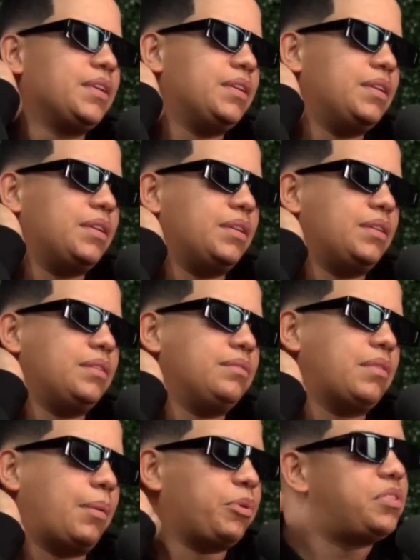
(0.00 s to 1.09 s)
Y,
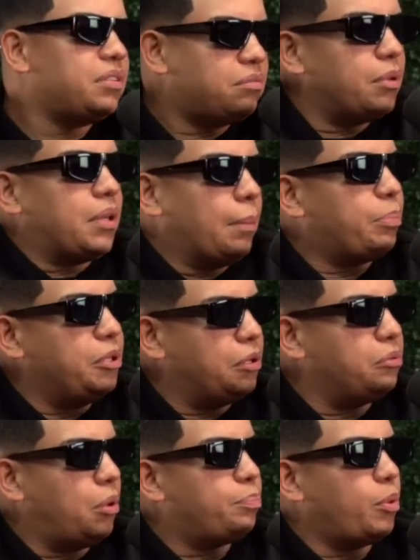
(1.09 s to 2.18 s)
ah, pues si me están
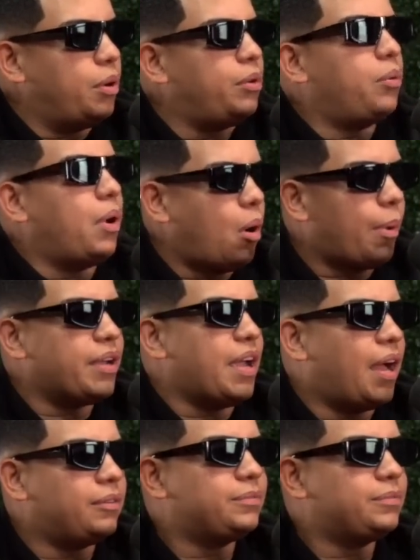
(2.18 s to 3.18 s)
pidiendo el pueblo, vamos para allá.